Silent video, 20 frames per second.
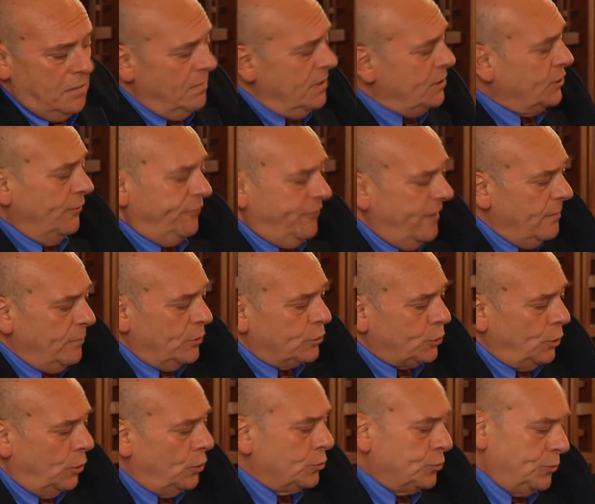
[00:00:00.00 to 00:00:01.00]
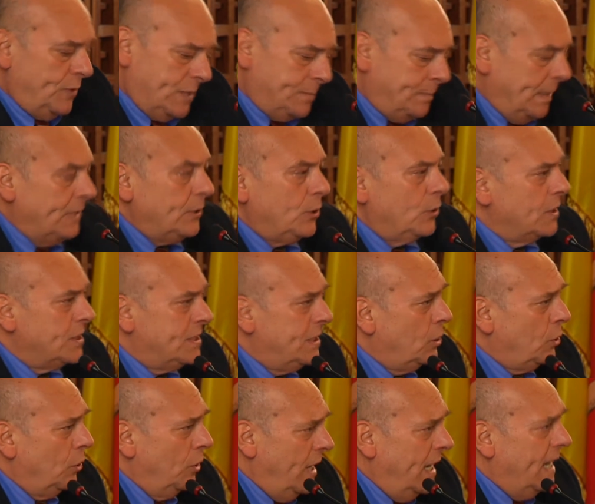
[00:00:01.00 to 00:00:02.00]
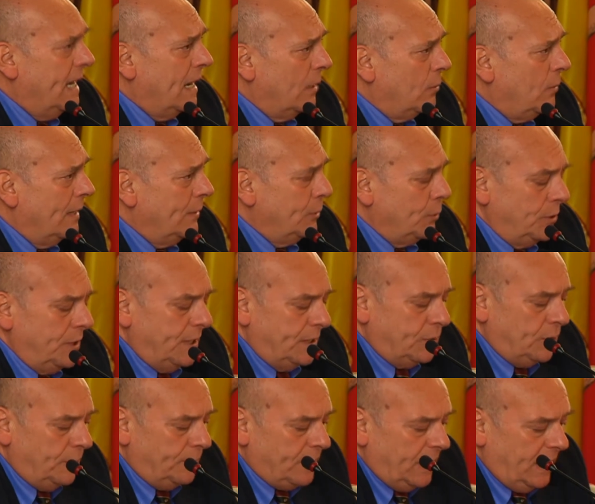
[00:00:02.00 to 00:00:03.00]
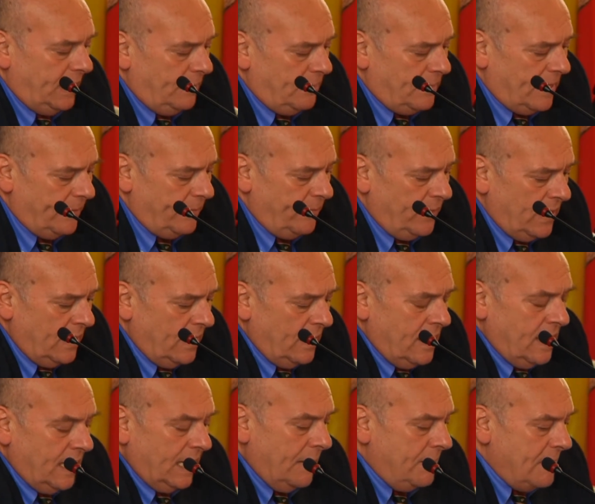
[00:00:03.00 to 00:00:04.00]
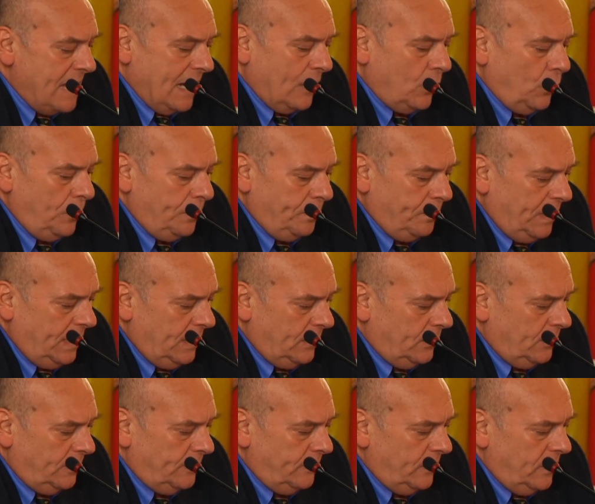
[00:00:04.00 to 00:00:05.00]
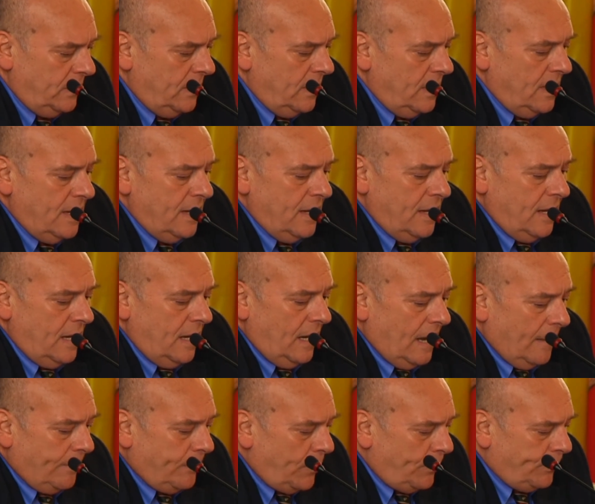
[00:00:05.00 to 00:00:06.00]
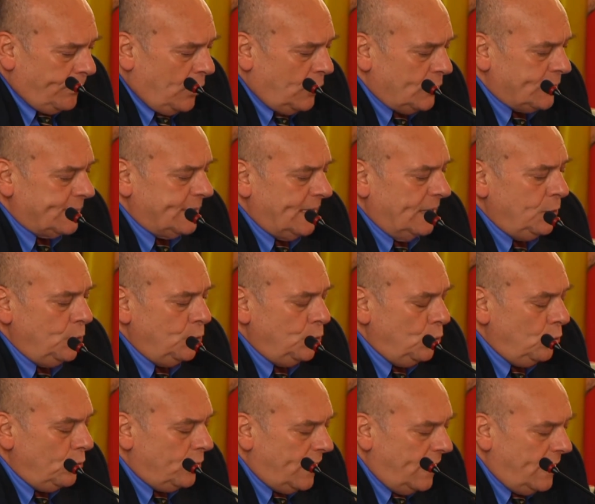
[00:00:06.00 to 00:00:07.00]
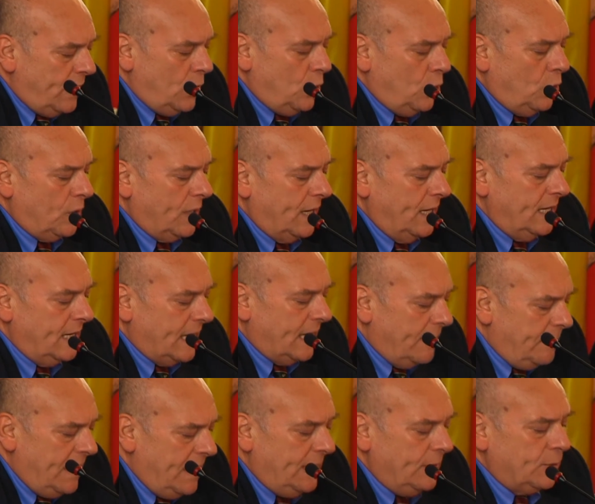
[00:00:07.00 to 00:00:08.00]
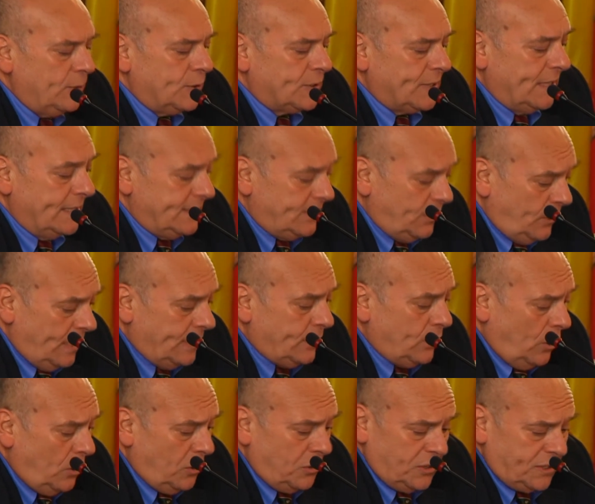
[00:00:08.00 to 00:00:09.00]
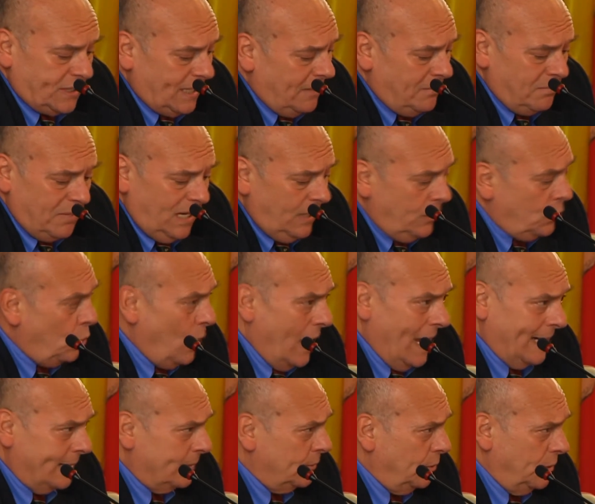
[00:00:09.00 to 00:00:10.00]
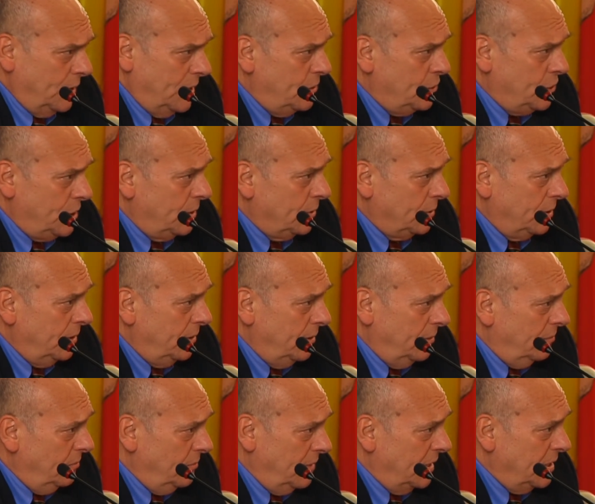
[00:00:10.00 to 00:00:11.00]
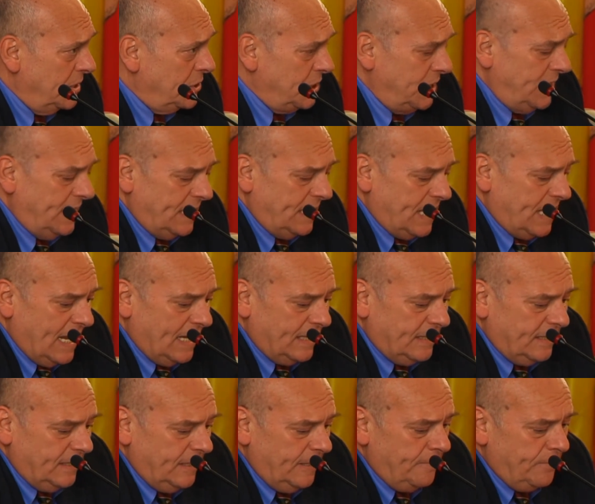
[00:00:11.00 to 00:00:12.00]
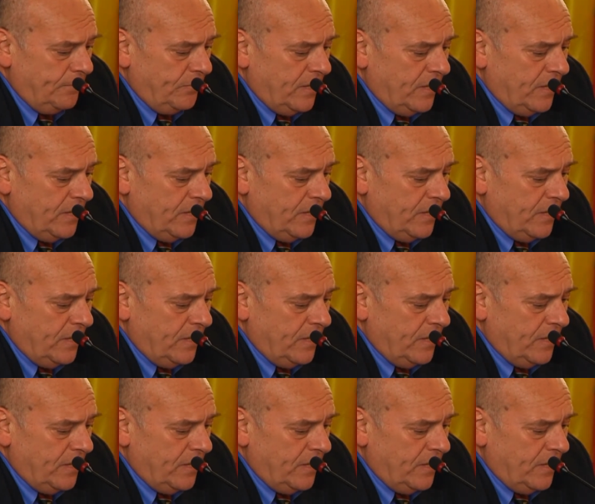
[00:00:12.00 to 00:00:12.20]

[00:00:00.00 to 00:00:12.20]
Mi soffermo solo su un aspetto che si collega a quanto detto prima, che mi ha colpito. La proposta di un ulteriore incremento sanzionatorio, sarebbe il quarto nel giro di una decina d'anni,